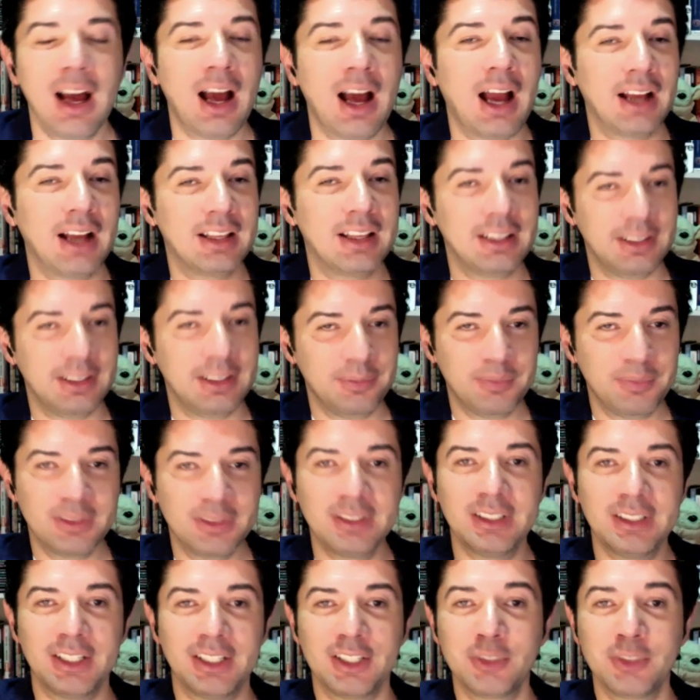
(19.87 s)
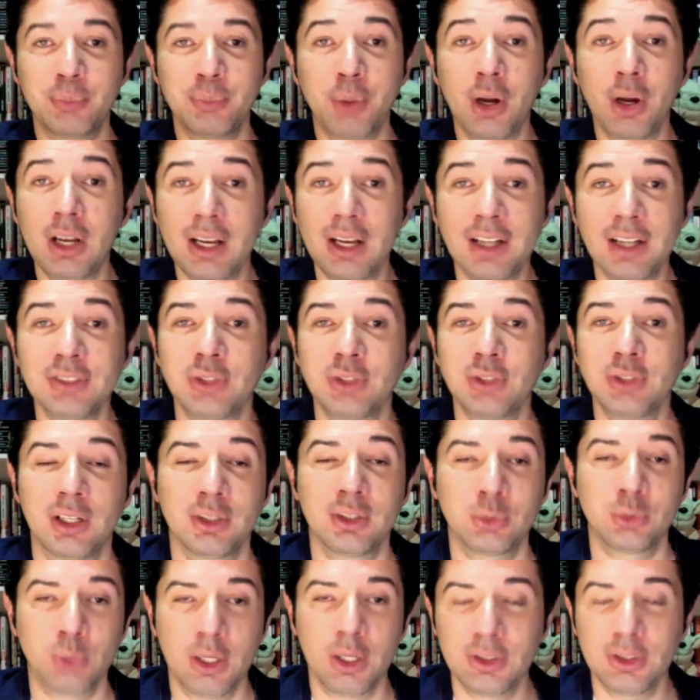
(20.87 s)
Aquí, sin spoilers, yo
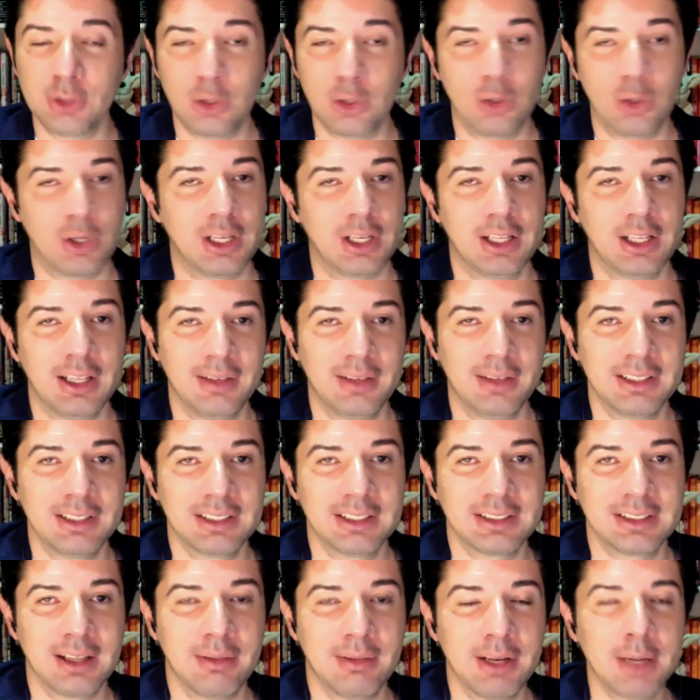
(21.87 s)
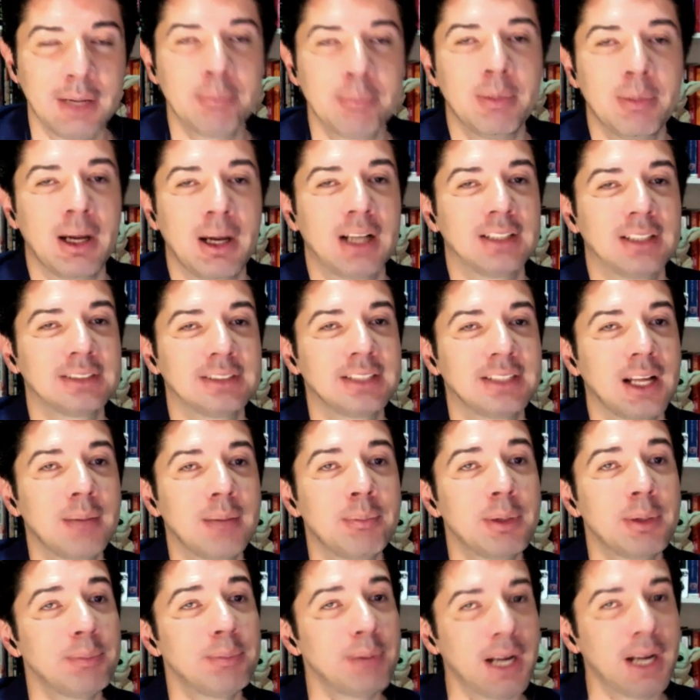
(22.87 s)
les cuento lo que deben de saber para
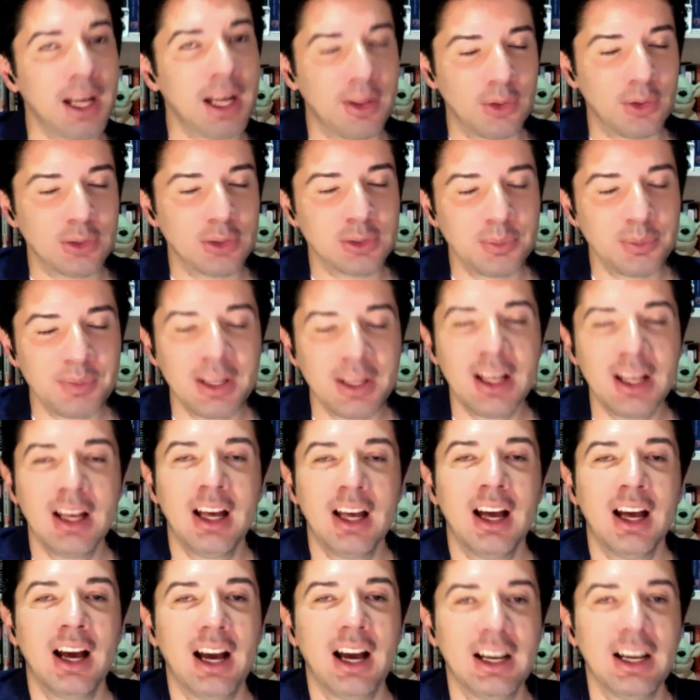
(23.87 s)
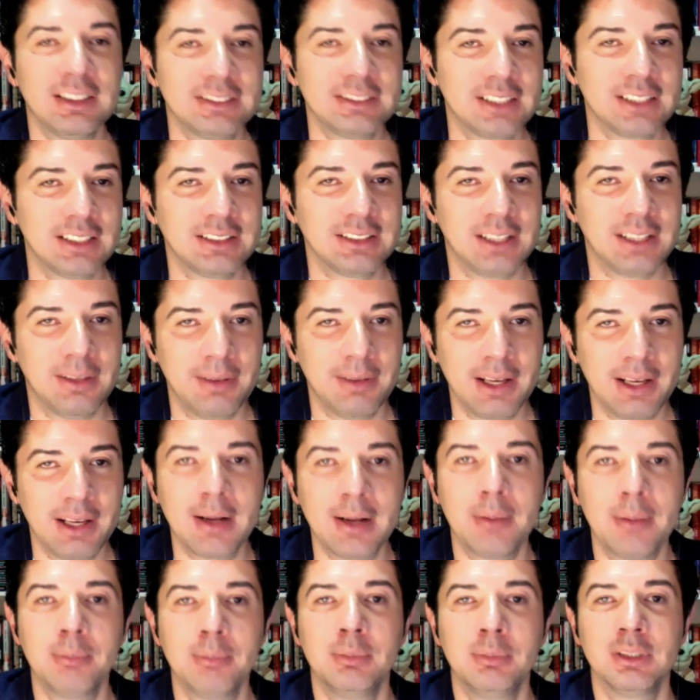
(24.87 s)
estar preparados antes de
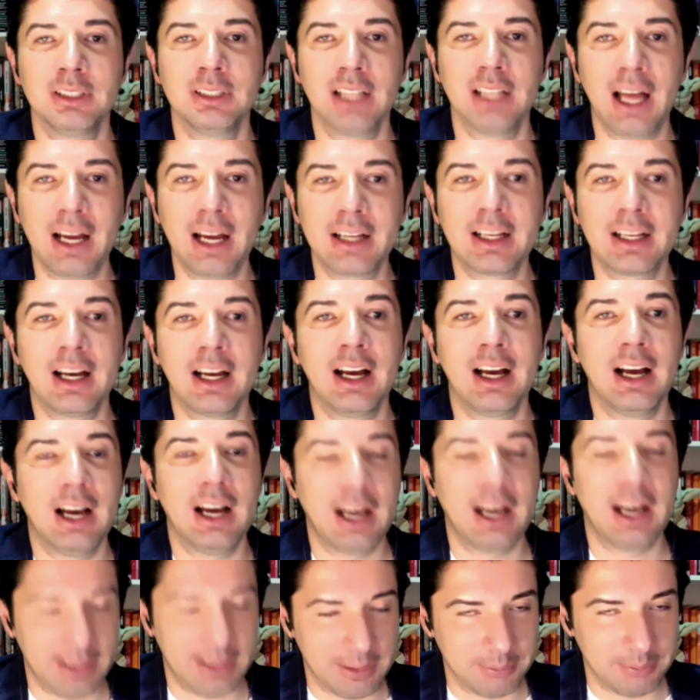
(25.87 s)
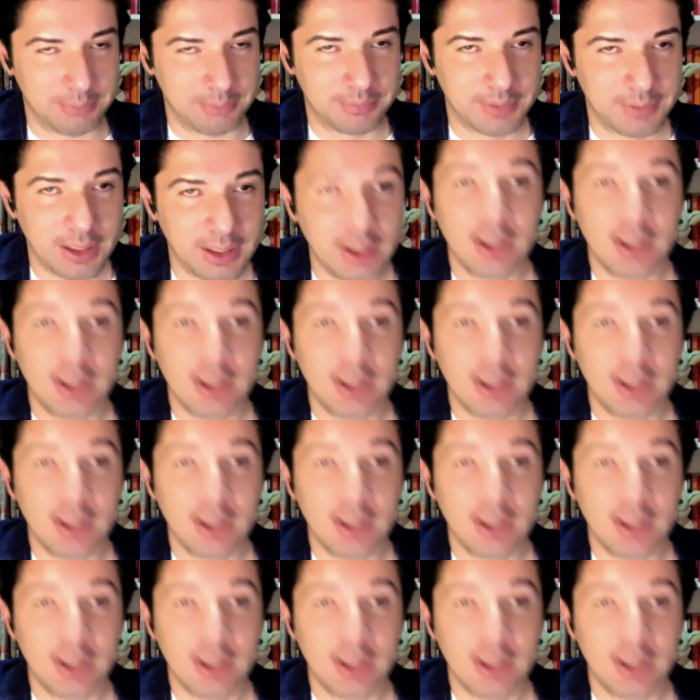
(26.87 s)
ver Black Adam.